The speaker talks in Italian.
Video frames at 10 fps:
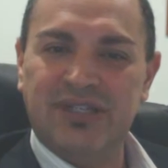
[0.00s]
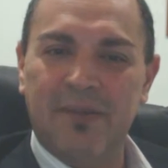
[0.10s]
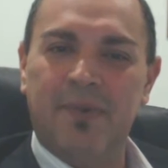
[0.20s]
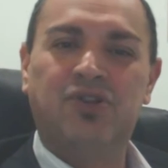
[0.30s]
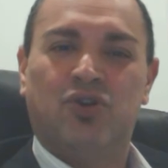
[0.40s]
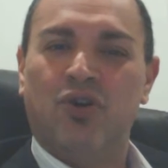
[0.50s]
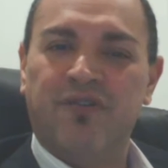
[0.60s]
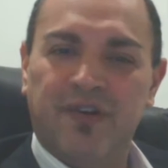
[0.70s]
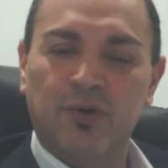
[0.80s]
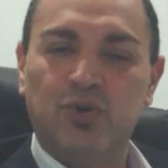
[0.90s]
semplice non
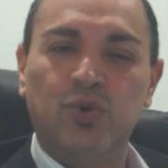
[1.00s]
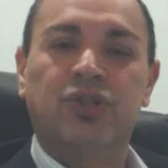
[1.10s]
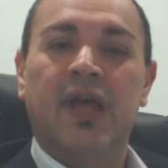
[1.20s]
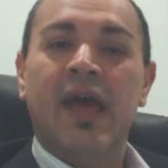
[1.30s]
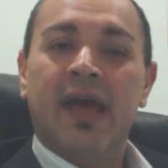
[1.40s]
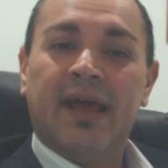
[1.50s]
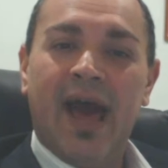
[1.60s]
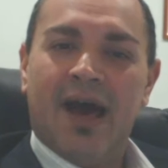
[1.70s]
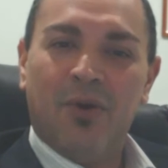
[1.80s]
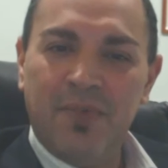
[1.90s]
lo fanno tutti?
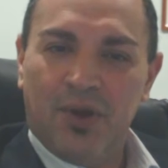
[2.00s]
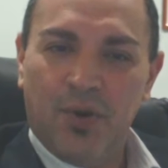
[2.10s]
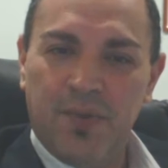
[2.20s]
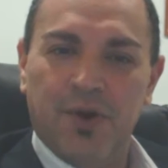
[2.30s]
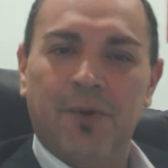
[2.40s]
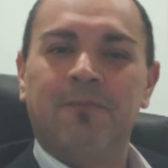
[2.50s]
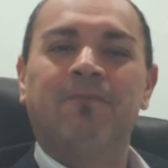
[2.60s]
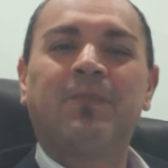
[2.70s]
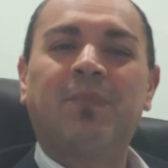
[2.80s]
Caro amico mio,